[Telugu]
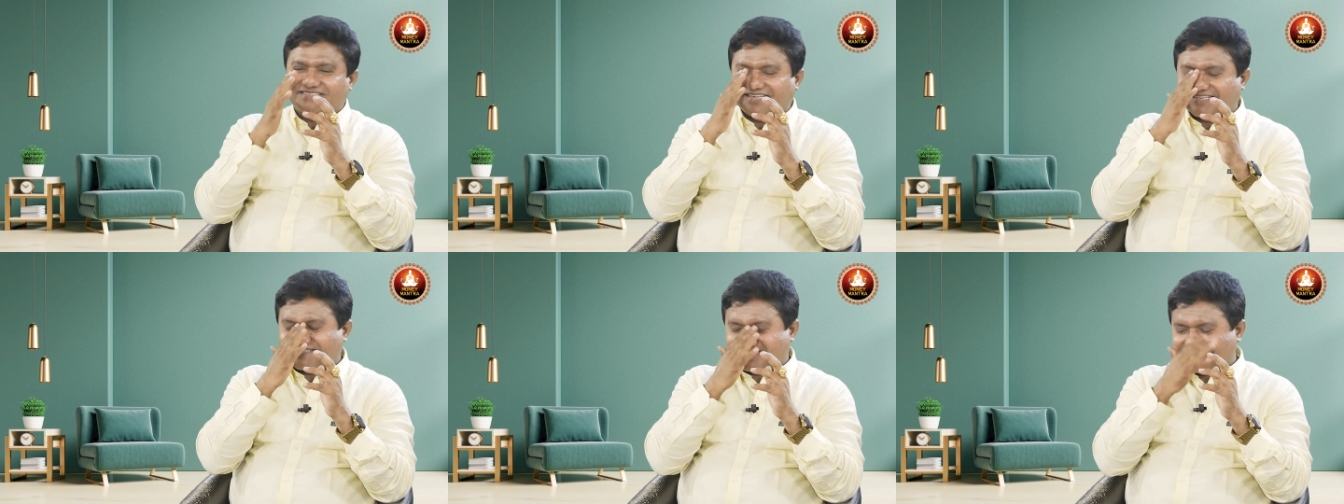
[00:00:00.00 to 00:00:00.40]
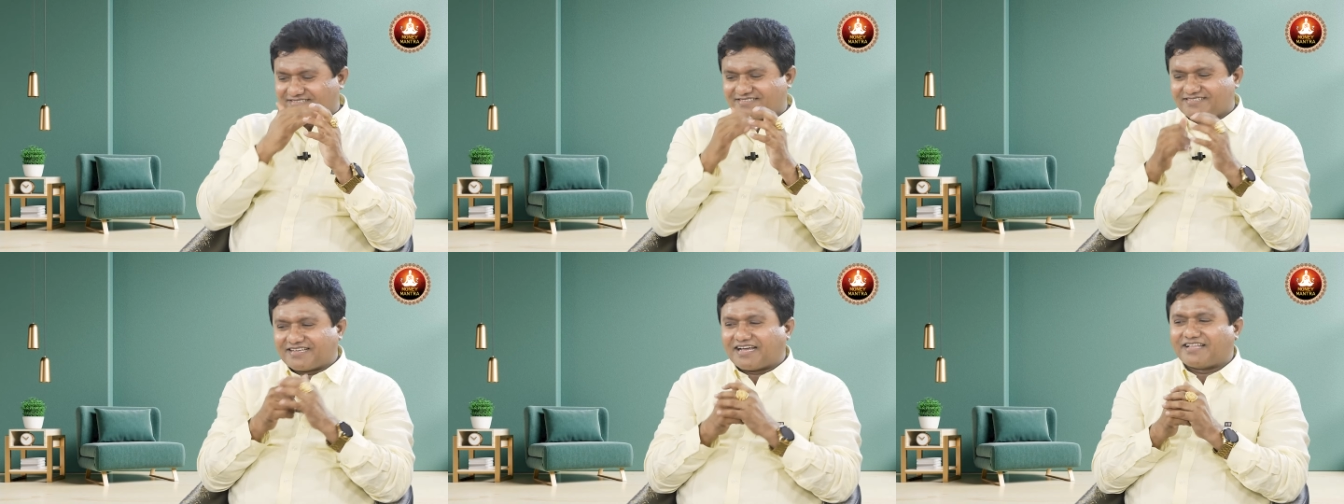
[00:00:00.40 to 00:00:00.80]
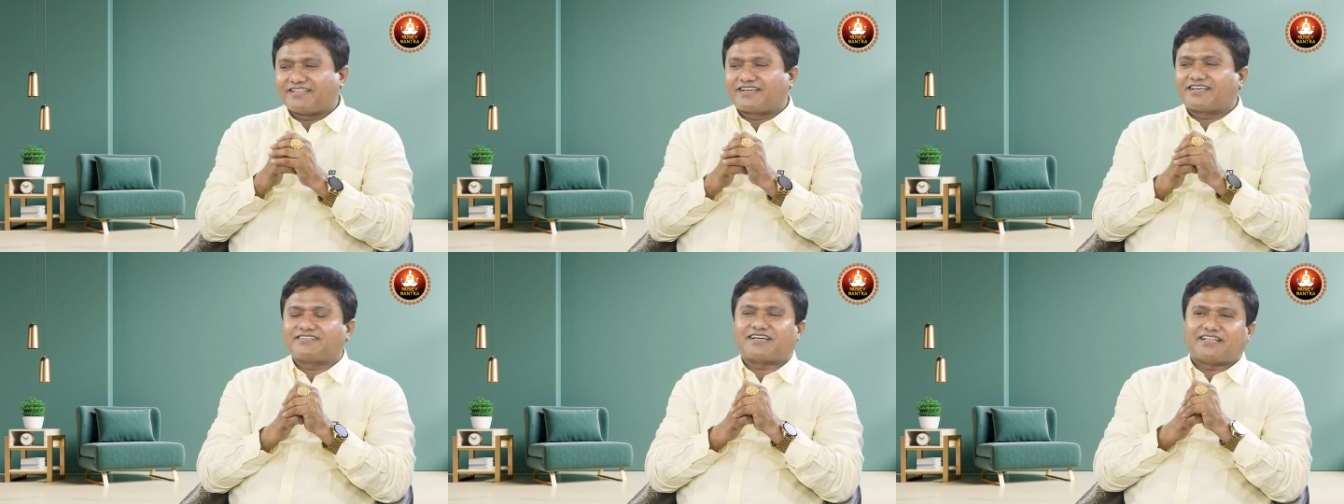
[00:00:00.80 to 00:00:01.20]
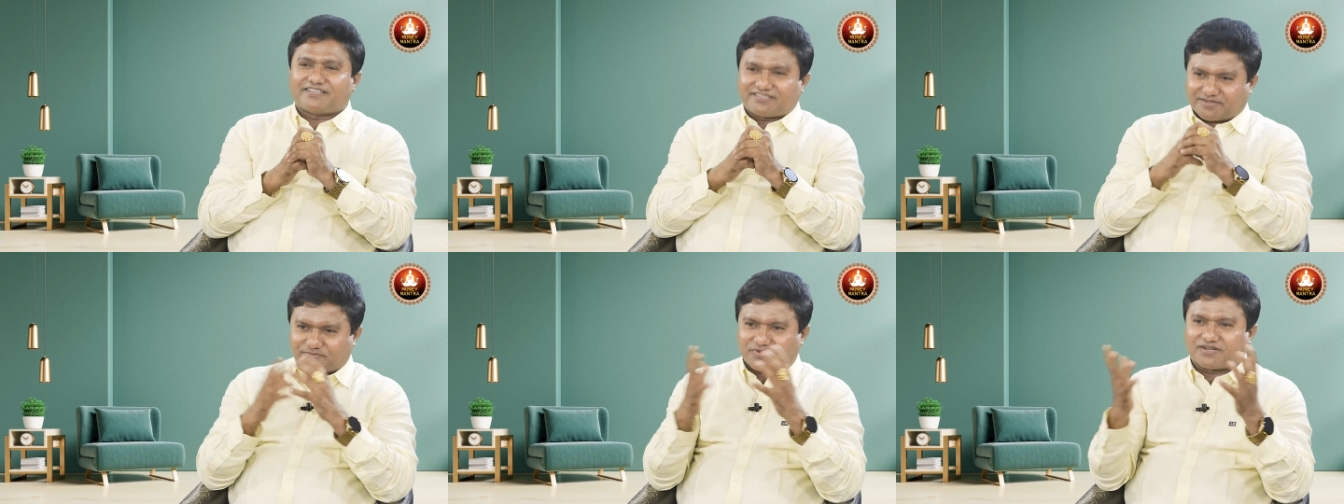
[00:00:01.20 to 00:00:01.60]
ఎస్ అందుకే hmm. అదే
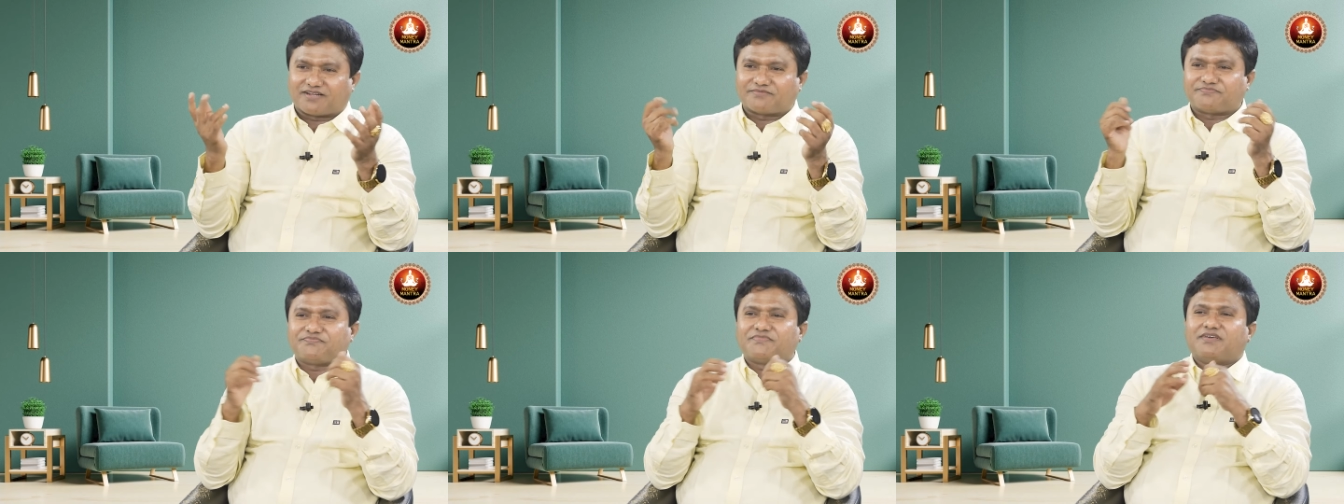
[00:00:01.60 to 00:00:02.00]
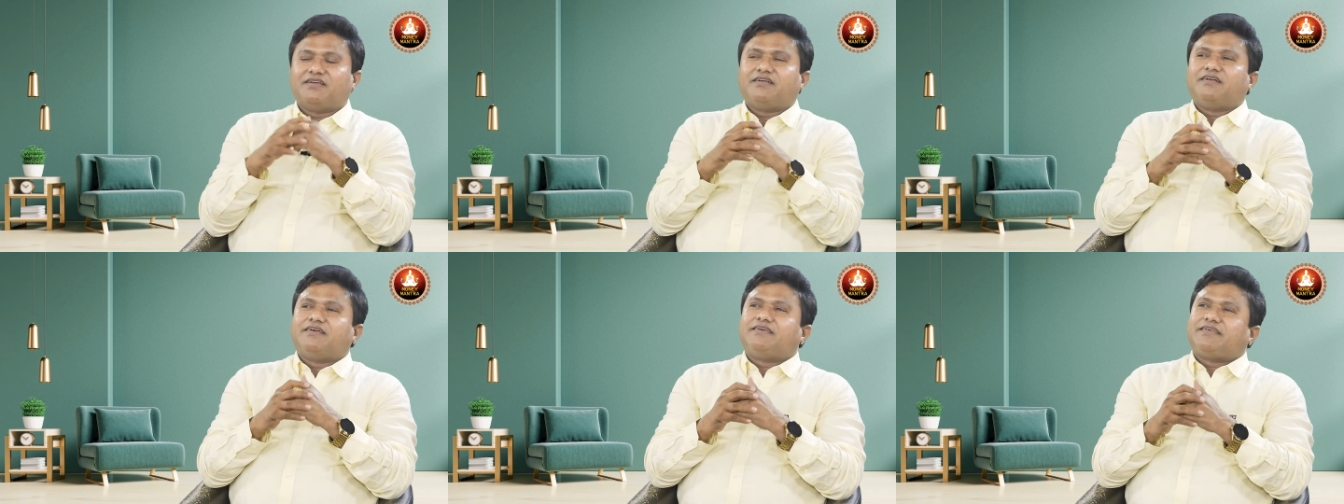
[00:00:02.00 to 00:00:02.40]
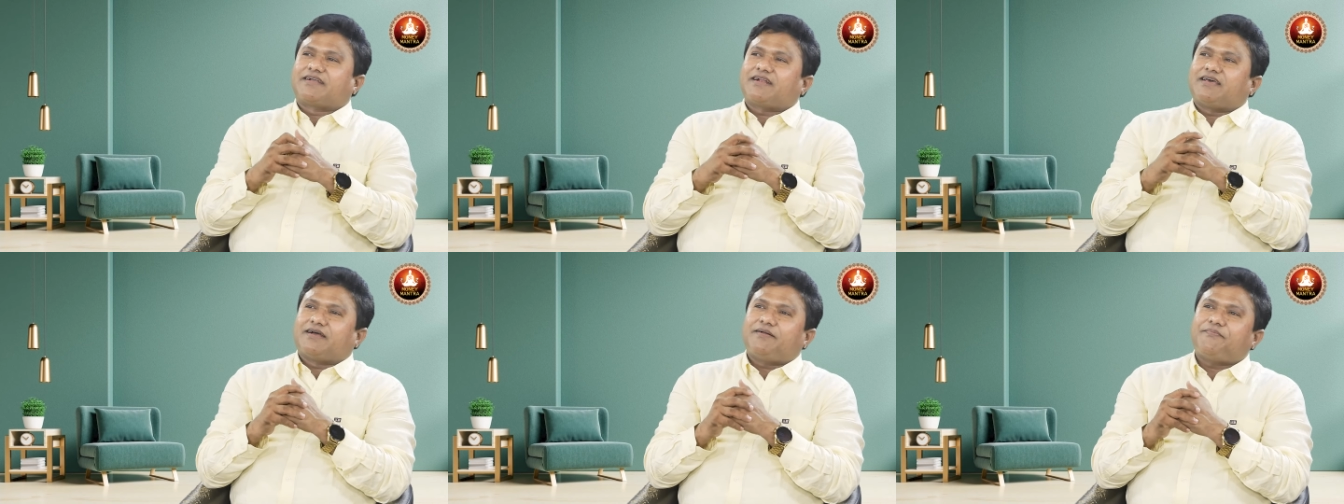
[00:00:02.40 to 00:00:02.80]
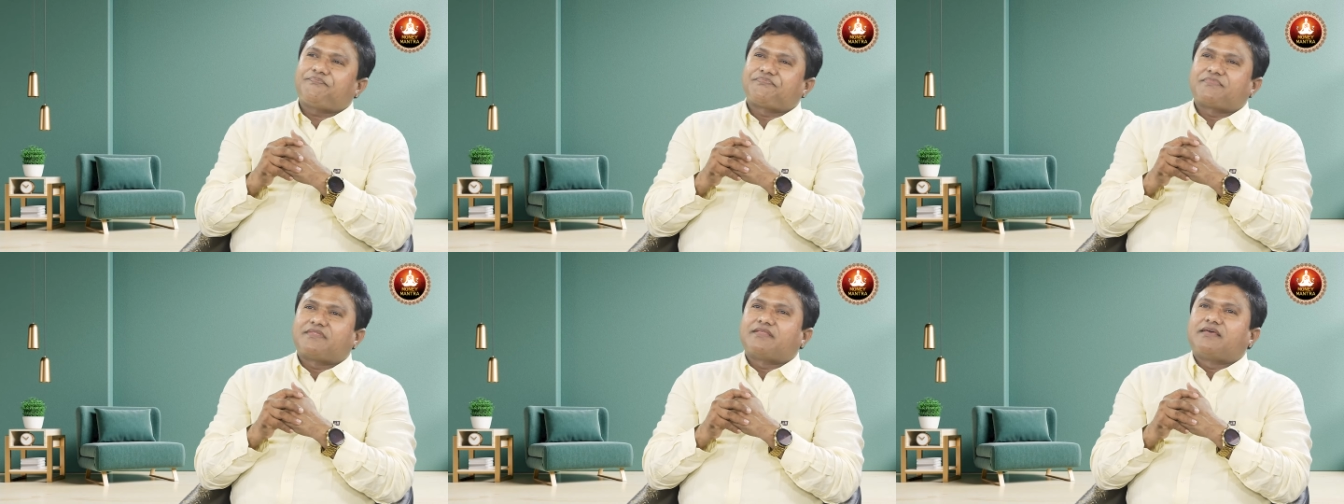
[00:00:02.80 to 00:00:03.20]
చెప్తున్నాను hmm. ఇక్కడ
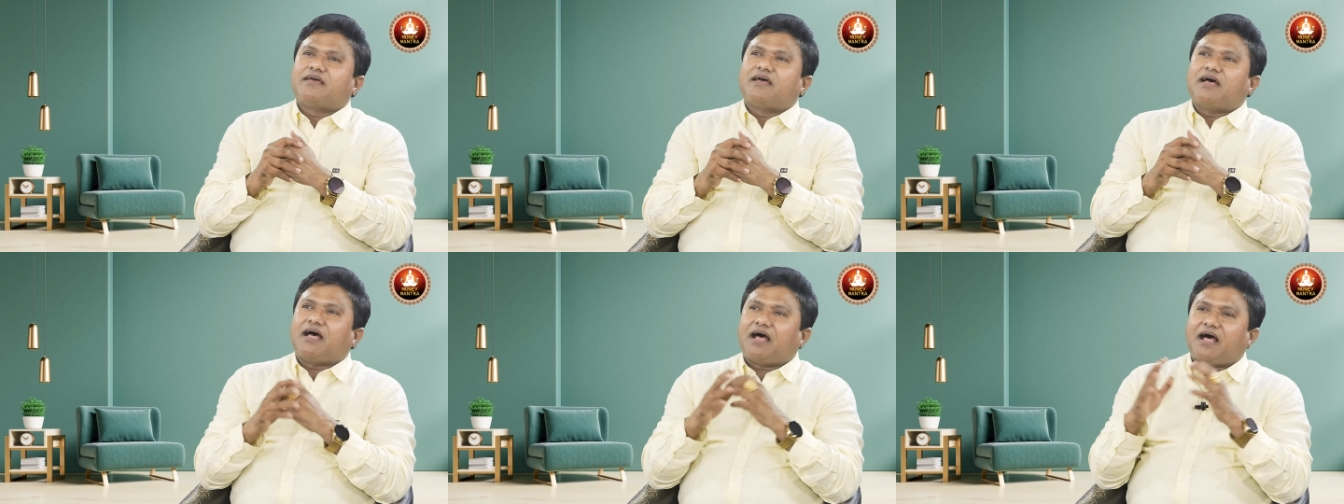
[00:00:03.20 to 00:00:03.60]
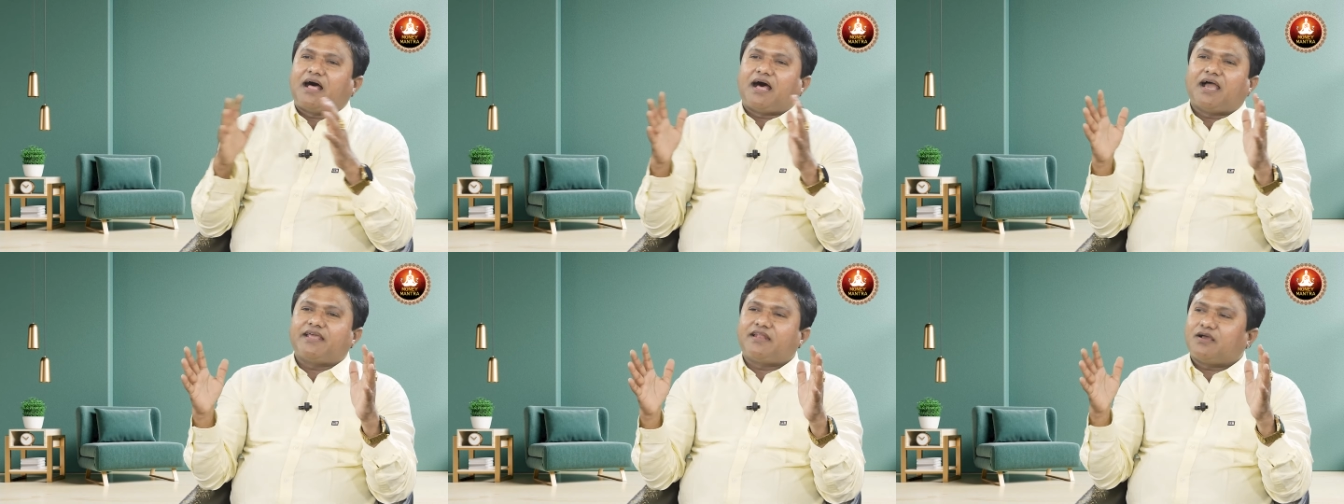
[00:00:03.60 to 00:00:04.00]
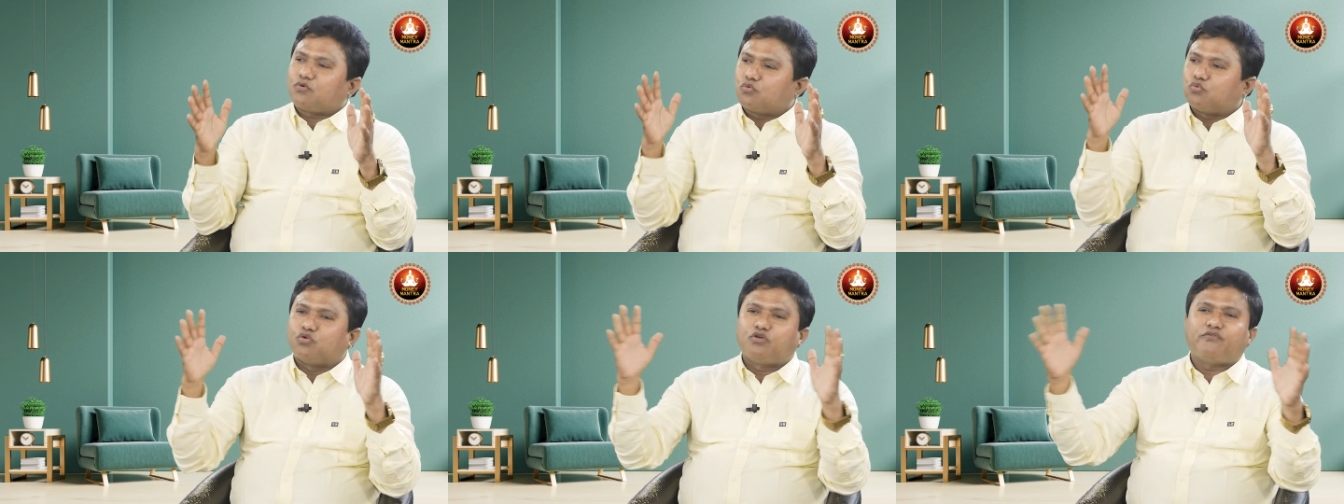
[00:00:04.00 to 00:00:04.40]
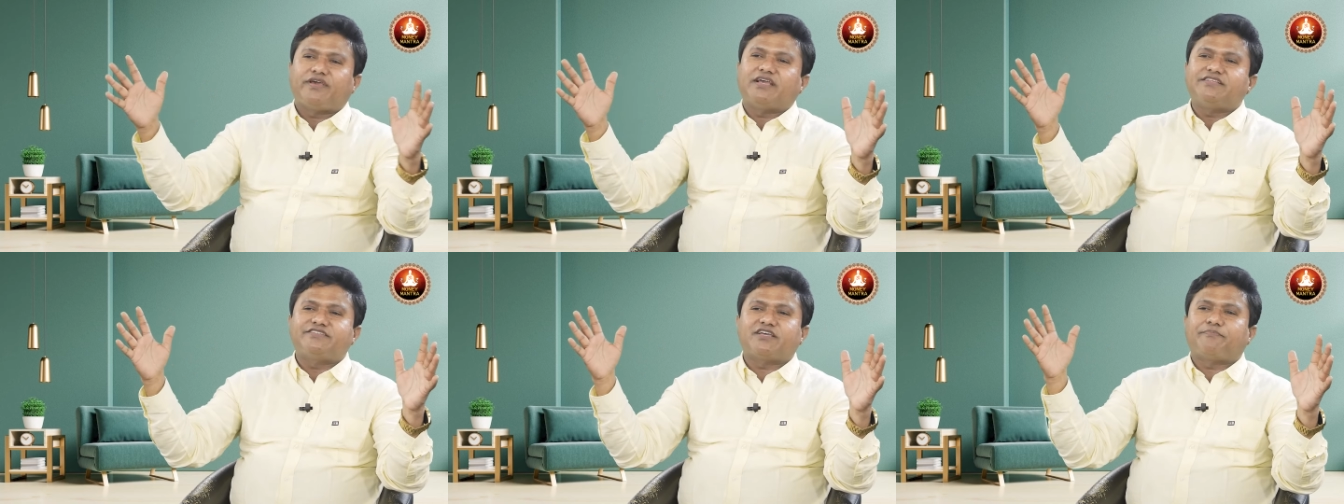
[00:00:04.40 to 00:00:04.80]
ఆయన గురువు
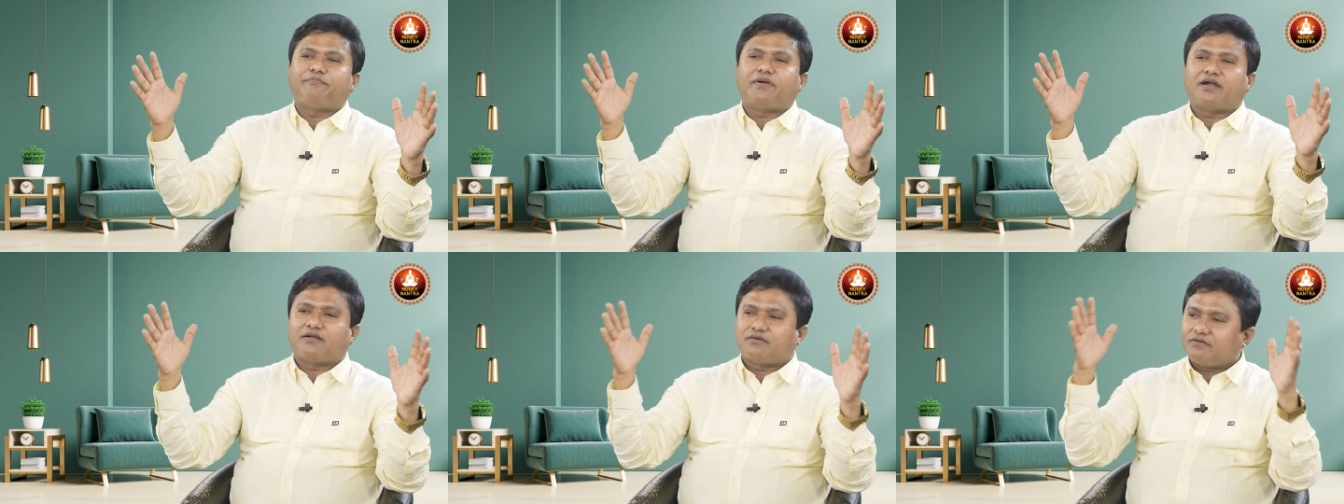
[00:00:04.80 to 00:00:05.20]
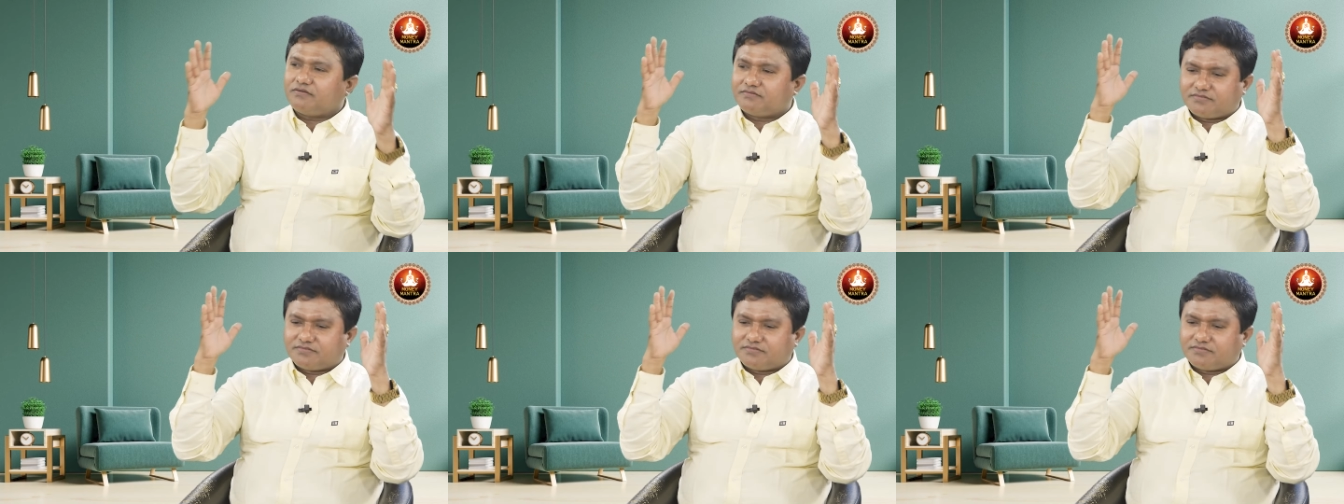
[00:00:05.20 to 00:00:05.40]
ఏం చెప్పాడో